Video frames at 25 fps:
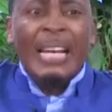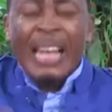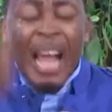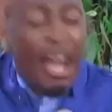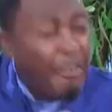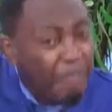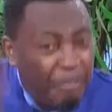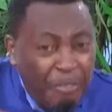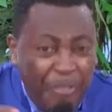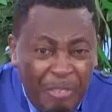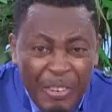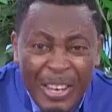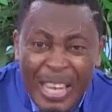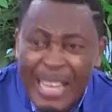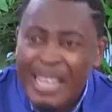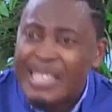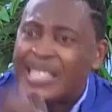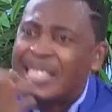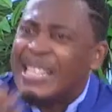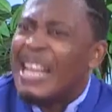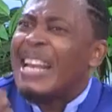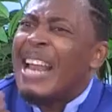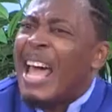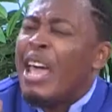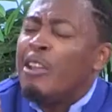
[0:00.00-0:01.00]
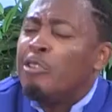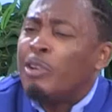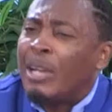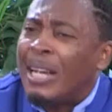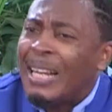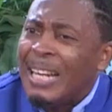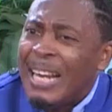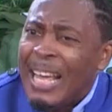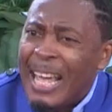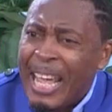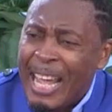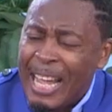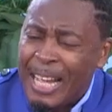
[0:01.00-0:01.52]
La vie, c'est là une
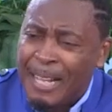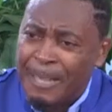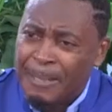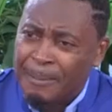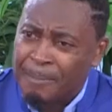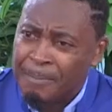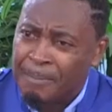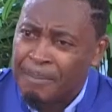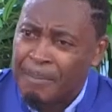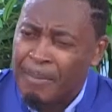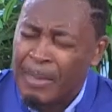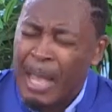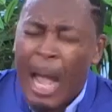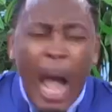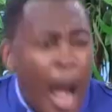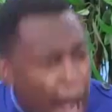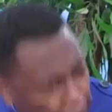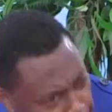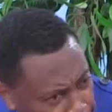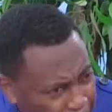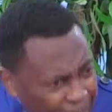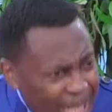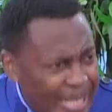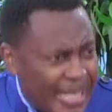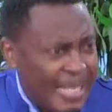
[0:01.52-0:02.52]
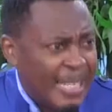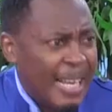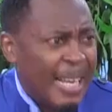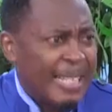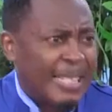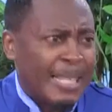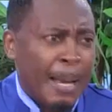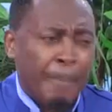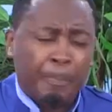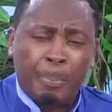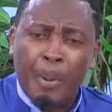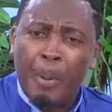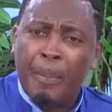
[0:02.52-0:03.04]
clé apprécié
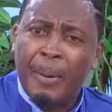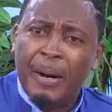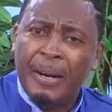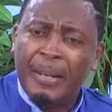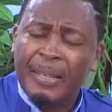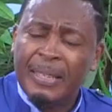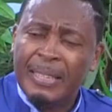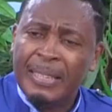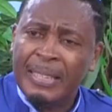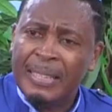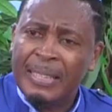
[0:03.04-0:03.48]
simplement.